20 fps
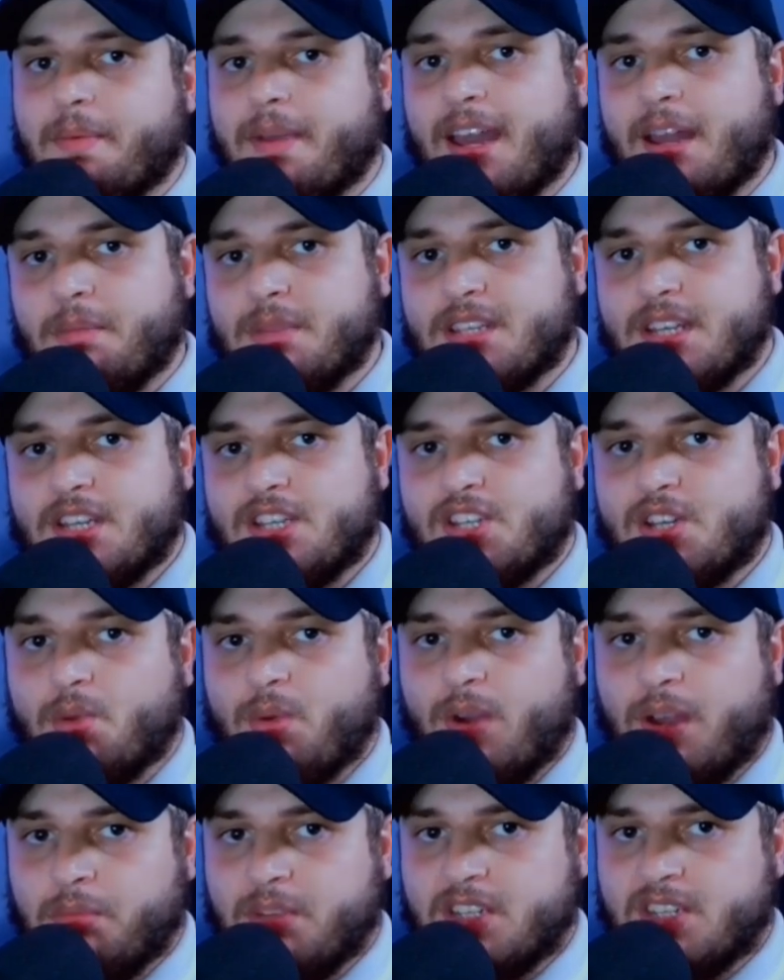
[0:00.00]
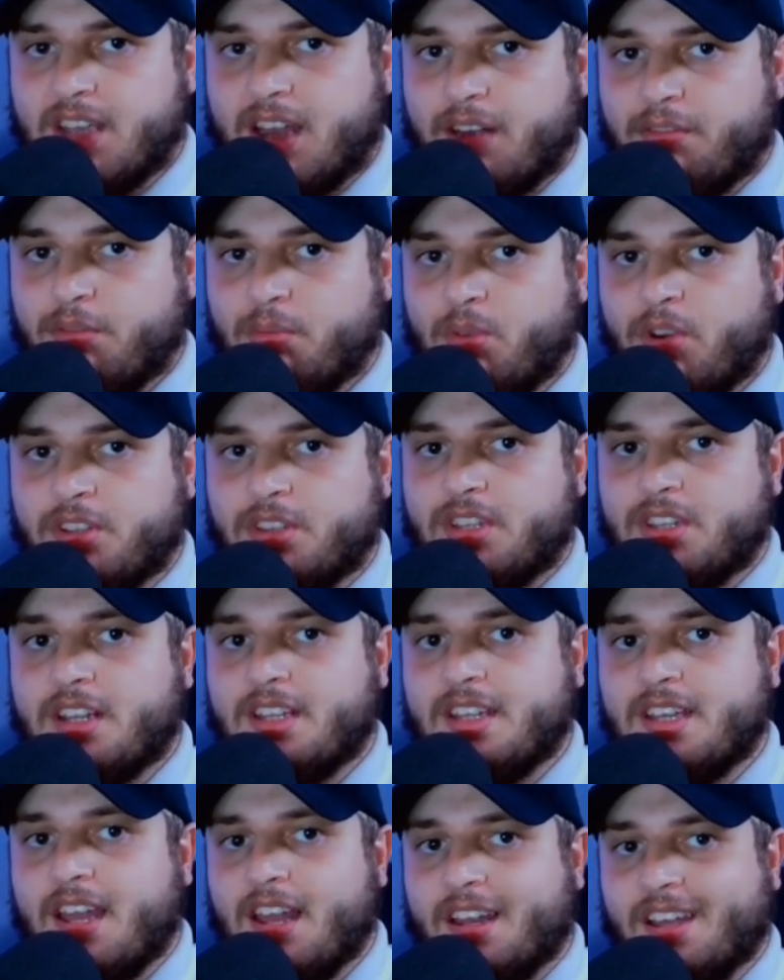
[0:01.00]
بحال مثلا شي واحد ملي تيعرف المعدل
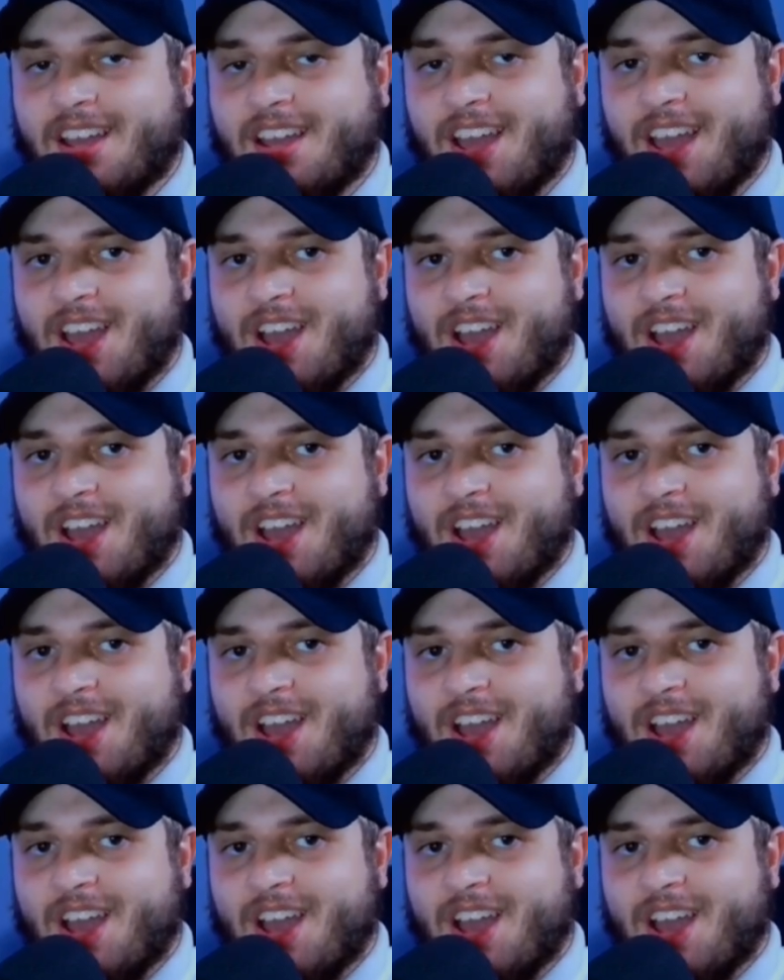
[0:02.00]
ديالك